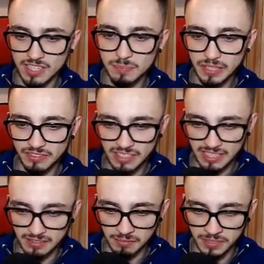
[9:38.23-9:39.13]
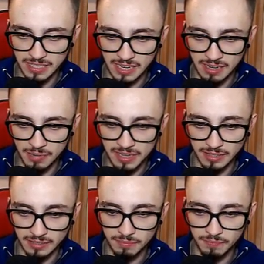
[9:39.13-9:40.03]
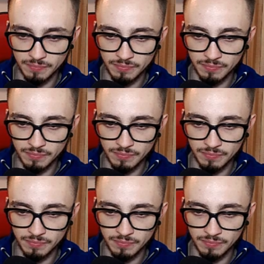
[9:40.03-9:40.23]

Два с половиной стака монет.